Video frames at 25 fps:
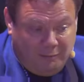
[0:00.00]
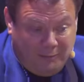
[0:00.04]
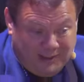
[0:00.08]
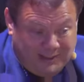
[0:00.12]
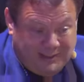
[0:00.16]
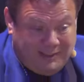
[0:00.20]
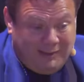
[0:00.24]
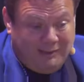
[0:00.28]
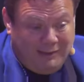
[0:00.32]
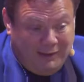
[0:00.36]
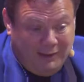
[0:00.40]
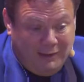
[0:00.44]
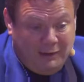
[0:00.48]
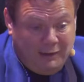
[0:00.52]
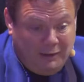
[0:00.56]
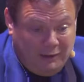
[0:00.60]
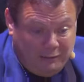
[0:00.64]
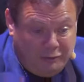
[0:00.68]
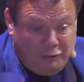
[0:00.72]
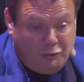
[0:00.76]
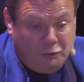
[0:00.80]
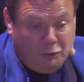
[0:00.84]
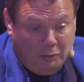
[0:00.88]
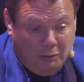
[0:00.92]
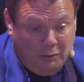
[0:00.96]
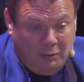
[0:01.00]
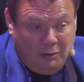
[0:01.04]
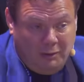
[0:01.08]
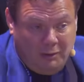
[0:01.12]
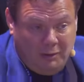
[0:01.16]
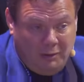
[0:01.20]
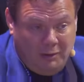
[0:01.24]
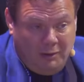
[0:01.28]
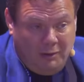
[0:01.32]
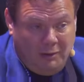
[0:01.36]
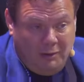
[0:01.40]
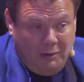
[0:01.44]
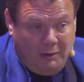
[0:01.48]
в Москве, и все.
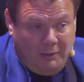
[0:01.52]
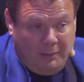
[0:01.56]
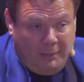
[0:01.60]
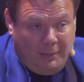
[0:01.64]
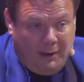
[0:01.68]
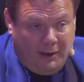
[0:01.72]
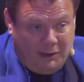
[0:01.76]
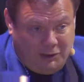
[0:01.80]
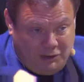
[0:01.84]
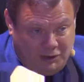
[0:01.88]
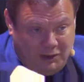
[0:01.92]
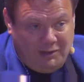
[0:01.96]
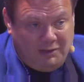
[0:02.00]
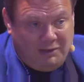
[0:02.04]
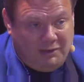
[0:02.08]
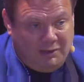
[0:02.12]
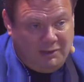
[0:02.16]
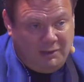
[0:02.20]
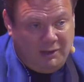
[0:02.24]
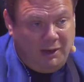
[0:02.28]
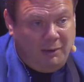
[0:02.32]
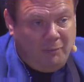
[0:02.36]
А сейчас это